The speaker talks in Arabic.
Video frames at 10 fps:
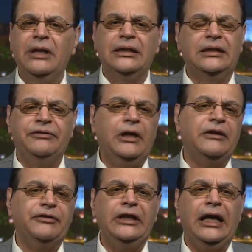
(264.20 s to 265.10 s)
الاتفاق
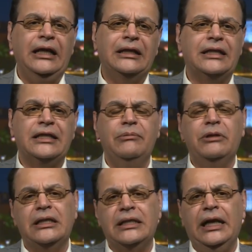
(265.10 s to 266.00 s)
فيه على تسليم
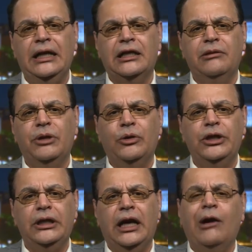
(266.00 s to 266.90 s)
الأسلحة
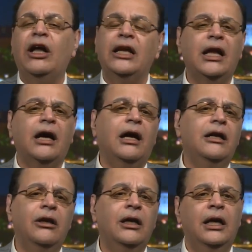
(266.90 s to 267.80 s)
الكيماوية أو على
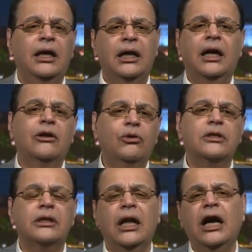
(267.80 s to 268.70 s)
الأقل
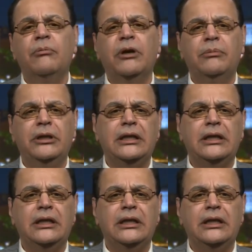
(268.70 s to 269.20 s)
الجزء الأكبر من